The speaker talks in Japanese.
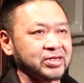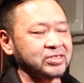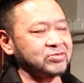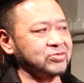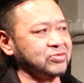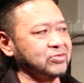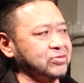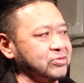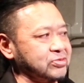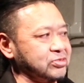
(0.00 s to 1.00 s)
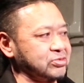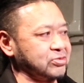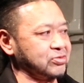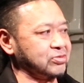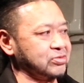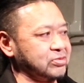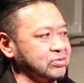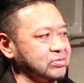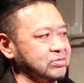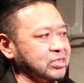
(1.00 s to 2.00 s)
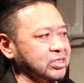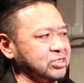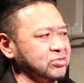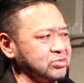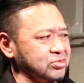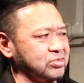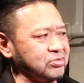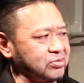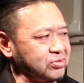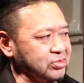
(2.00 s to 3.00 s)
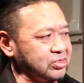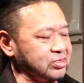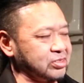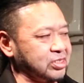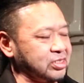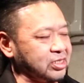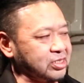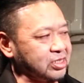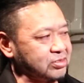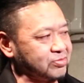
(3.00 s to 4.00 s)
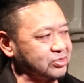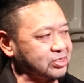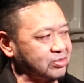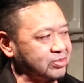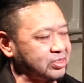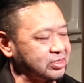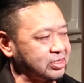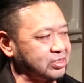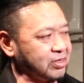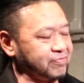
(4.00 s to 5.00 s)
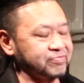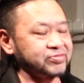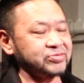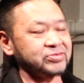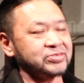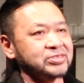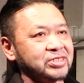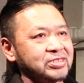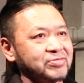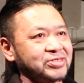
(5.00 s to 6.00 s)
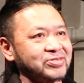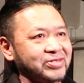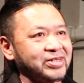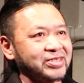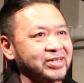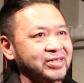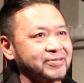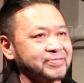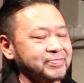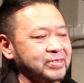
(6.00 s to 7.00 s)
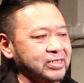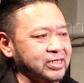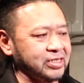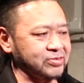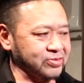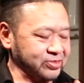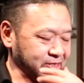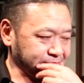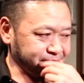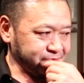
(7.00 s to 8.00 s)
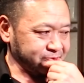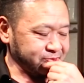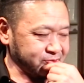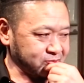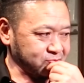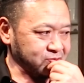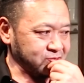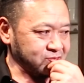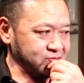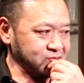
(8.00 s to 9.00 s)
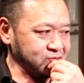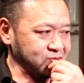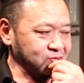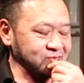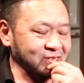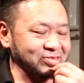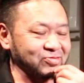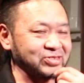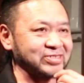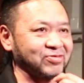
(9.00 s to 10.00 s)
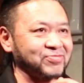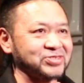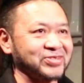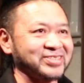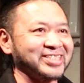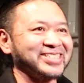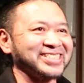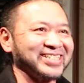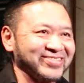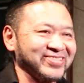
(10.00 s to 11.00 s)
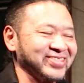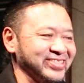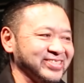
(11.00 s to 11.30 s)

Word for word: あ、あとちょっとただ一つちょっとあれだなと思ったのはですねラップやってますよね彼彼のラップすごいジョアンさんと聞いて面白かったんですけど